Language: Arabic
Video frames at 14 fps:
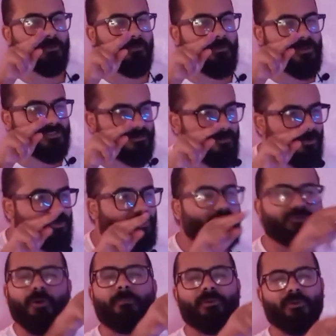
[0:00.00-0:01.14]
عشان ما يبقاش
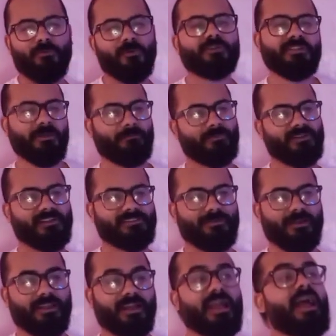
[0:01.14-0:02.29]
الموضوع دبل ومتعب
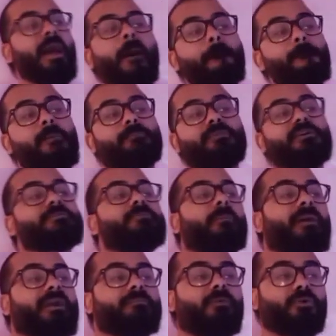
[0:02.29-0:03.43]
بالنسبه لك اما
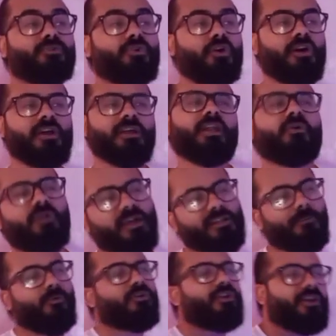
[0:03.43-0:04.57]
بالنسبه بقى الموضوع لو
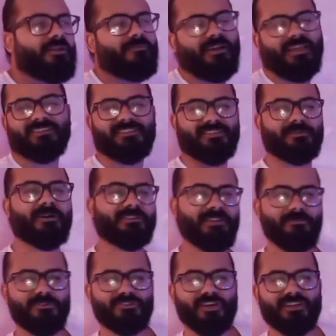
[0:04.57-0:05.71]
كان ابوك راجل ما كانش سيبك
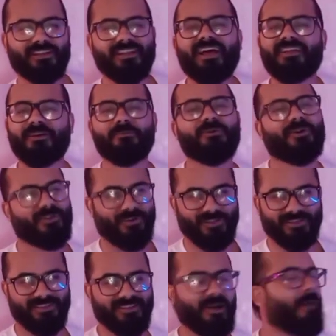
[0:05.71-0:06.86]
تعمل شعرك لا انا ابويا
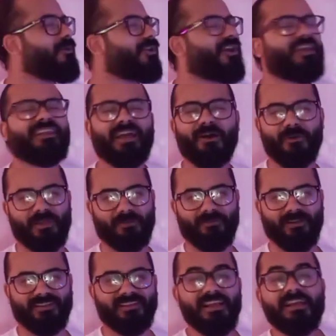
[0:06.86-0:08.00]
راجل ابويا راجل قوي
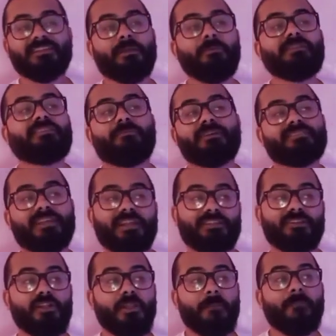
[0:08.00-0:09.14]
كمان طب انت
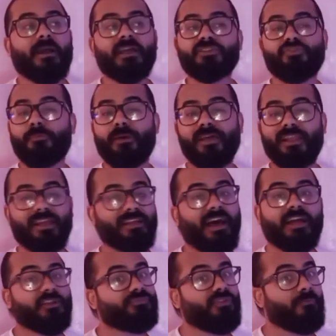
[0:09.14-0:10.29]
مثلا ما جاش في بالك
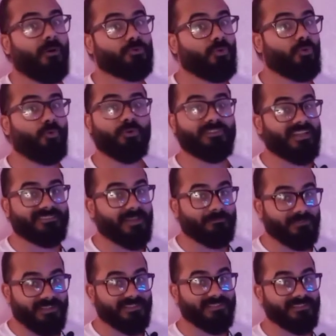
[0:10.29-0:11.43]
انا عرفت موضوع وداد ده
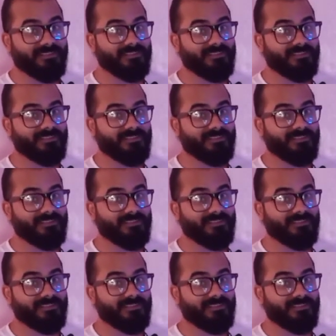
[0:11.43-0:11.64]
منين